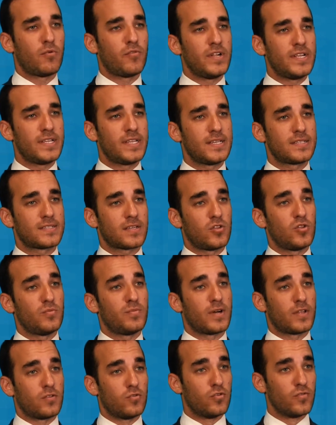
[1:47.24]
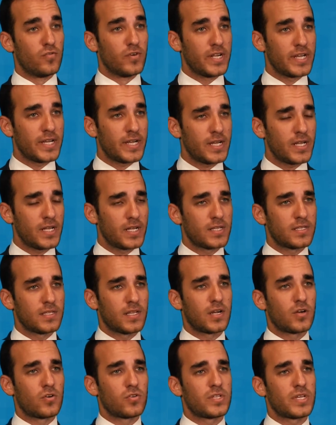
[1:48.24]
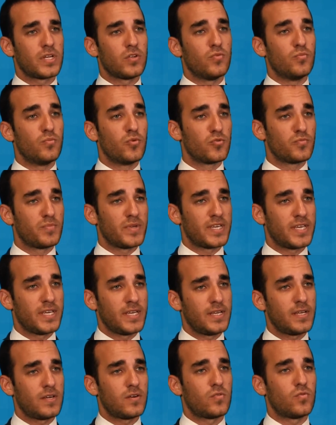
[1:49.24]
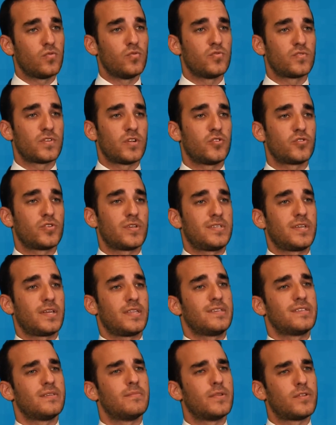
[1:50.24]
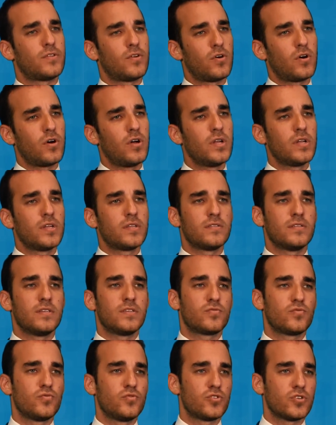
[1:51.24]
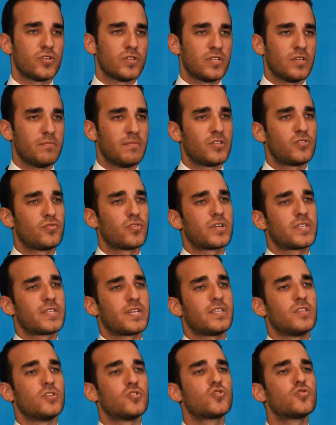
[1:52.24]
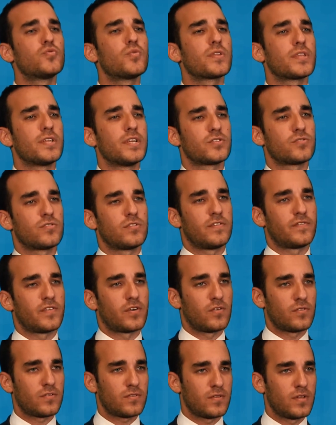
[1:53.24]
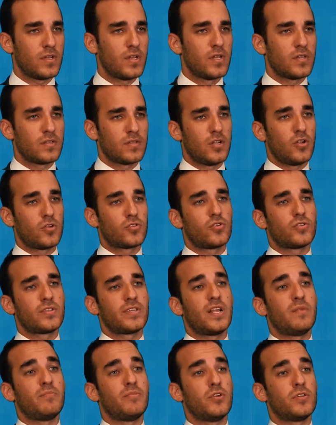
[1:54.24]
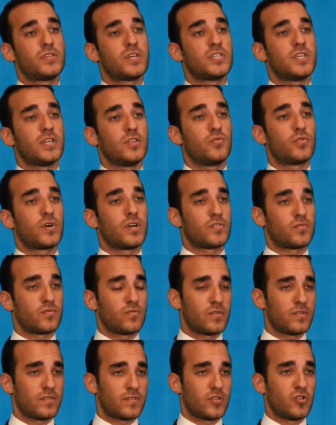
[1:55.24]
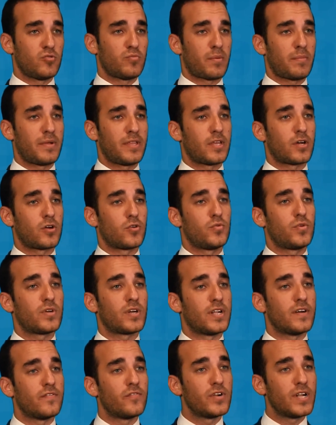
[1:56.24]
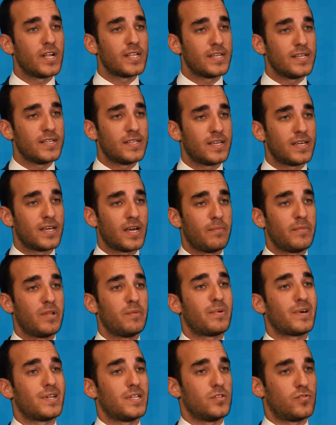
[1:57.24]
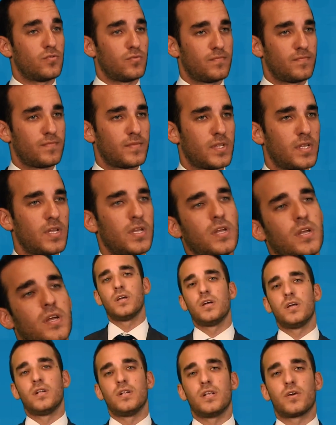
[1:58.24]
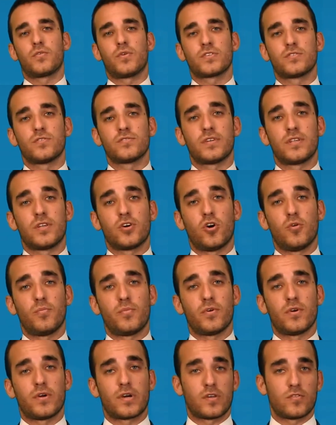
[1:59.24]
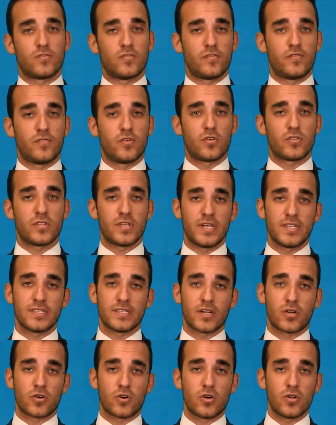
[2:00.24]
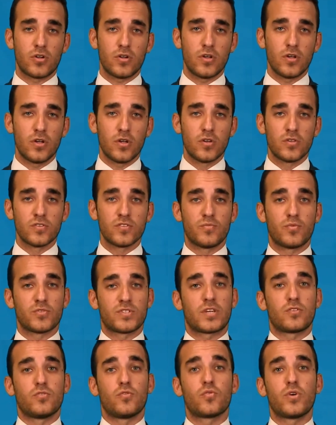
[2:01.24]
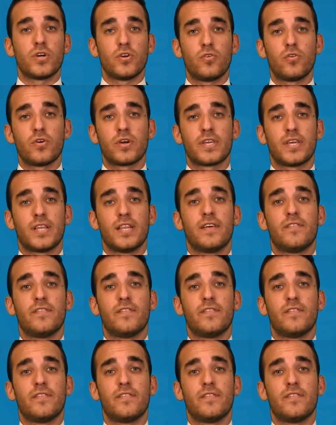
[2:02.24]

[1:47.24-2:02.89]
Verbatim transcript: mobilité se traduit par deux volets, d'un côté, le bond picking, où nous allons choisir des émetteurs, des souches, des maturités, des subordinations différentes. De l'autre côté, il y a le pilotage de la duration, ce qui nous permet de réduire la volatilité amenée par les taux. La croissance en Europe reste forte et synchrone, c'est pour ça que nous croyons qu'il y a de